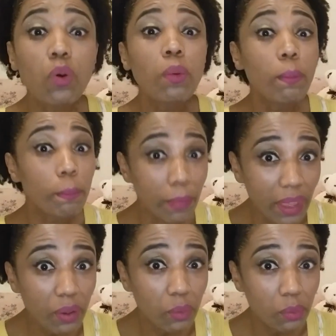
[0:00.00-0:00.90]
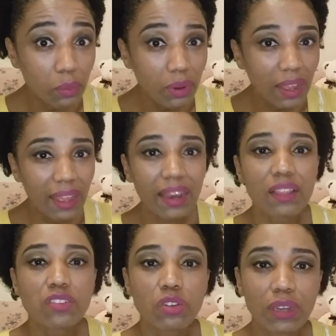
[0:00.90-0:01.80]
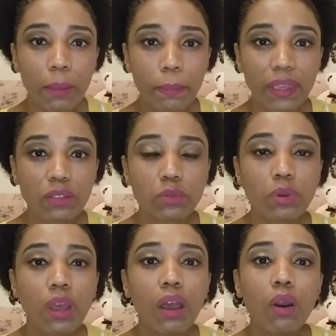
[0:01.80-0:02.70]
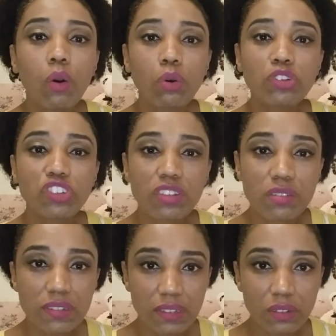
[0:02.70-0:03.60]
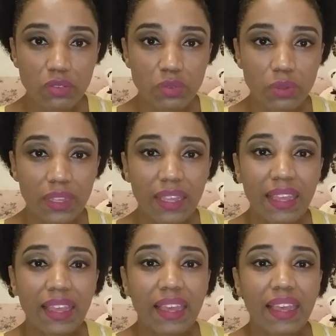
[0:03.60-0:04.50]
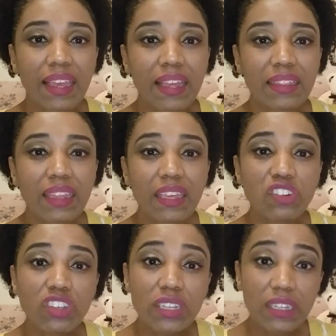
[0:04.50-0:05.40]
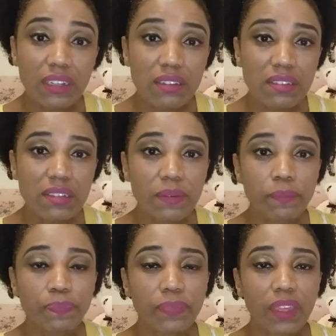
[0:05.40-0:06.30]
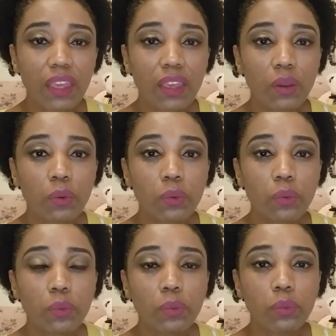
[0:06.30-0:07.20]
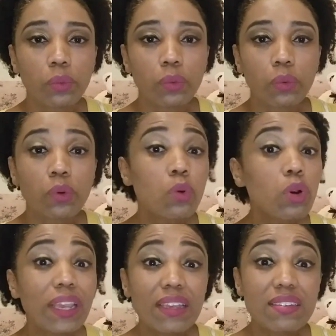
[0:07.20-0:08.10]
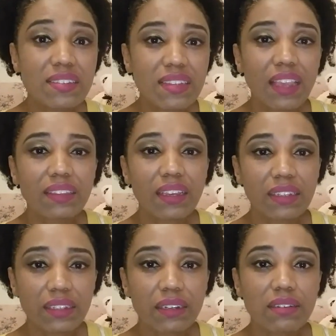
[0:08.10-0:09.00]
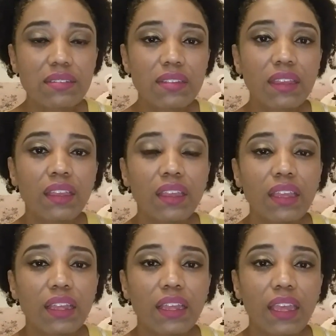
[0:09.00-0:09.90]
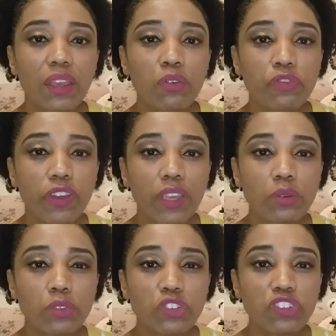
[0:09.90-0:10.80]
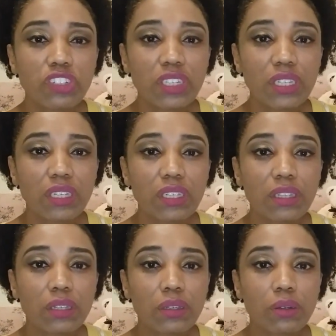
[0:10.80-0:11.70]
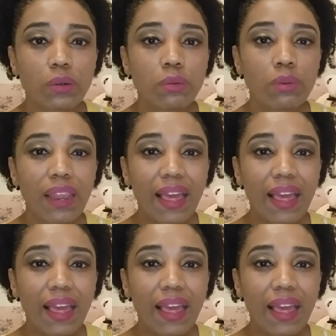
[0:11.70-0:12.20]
o meu relacionamento com Jesus Cristo. É, desde criança eu o conheci ainda criança. Eu venho de um